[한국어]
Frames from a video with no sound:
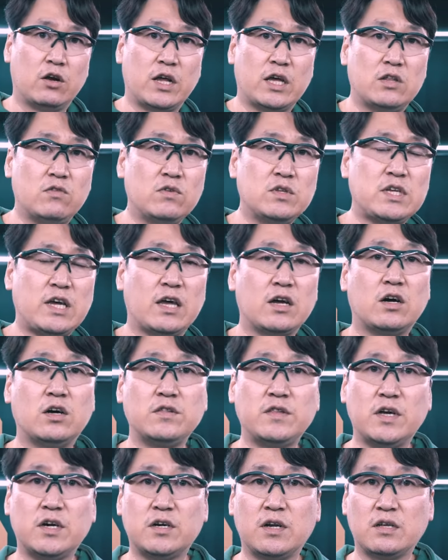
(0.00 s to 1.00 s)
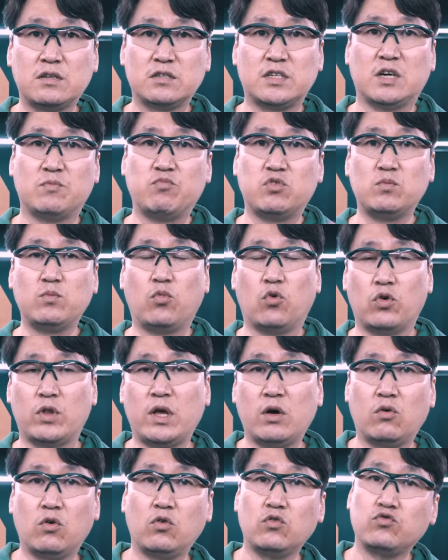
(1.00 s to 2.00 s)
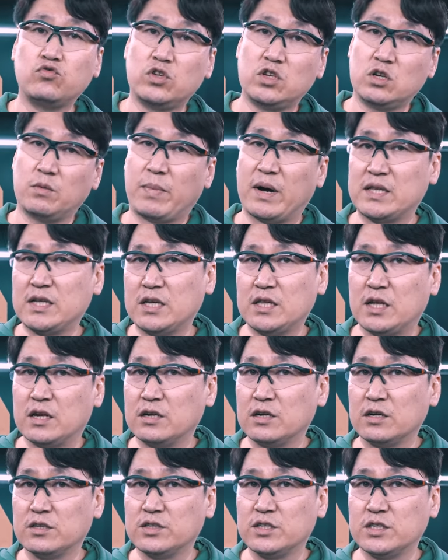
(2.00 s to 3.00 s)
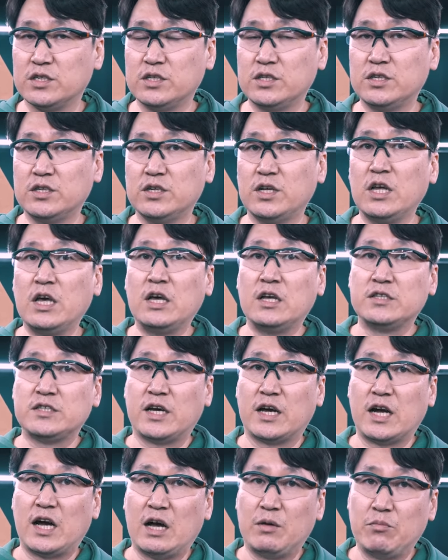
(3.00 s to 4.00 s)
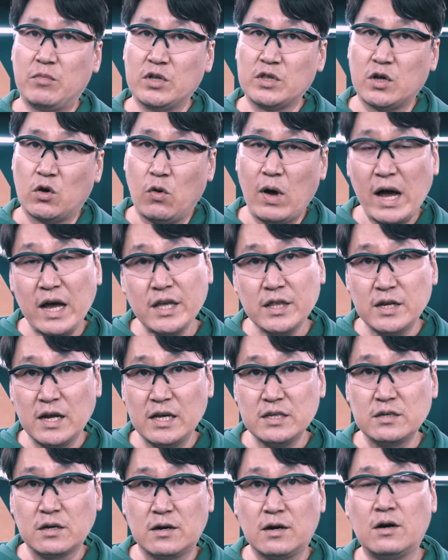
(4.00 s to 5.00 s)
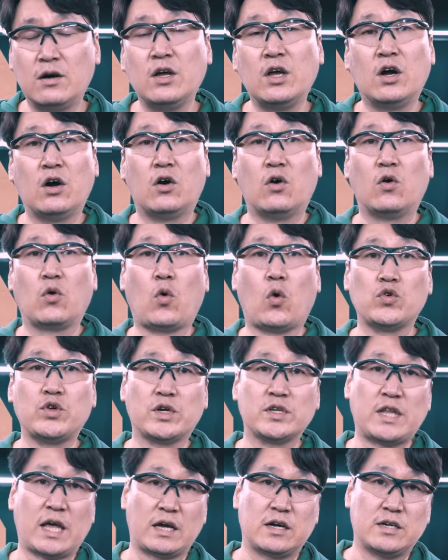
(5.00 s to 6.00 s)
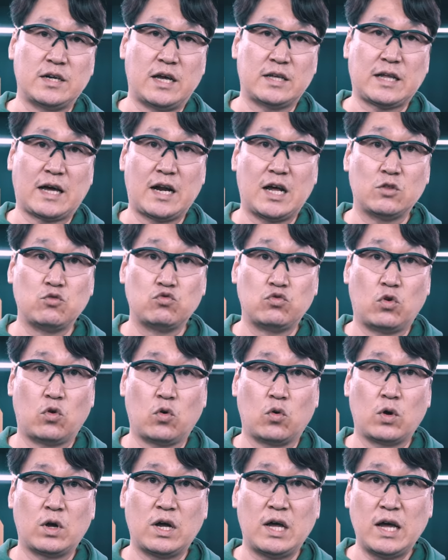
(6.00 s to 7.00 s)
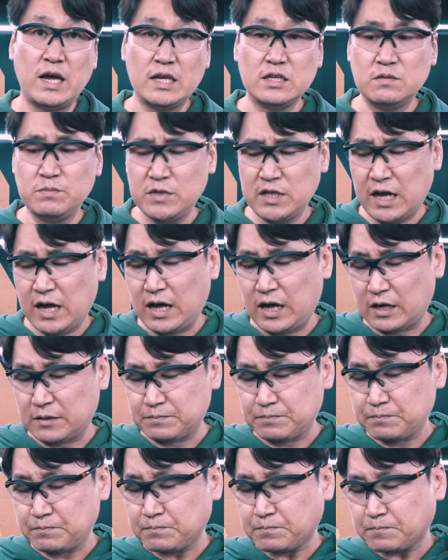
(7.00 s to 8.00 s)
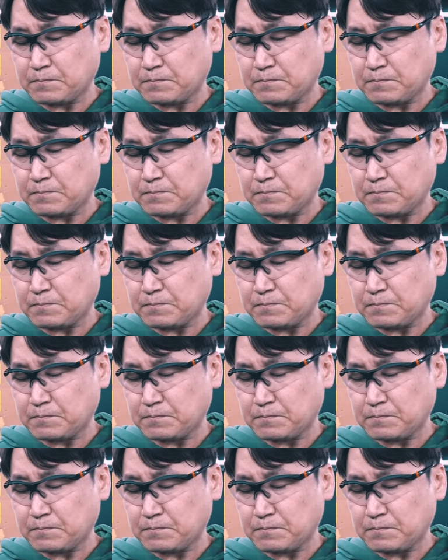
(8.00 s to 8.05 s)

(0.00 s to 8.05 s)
레드윈사에 컨택을 해서 제품 보내고 수리를 받아야 되는 건지는 제가 한 번 더 확인을 해서 어, 고정 댓글에 달아두도록 하겠습니다.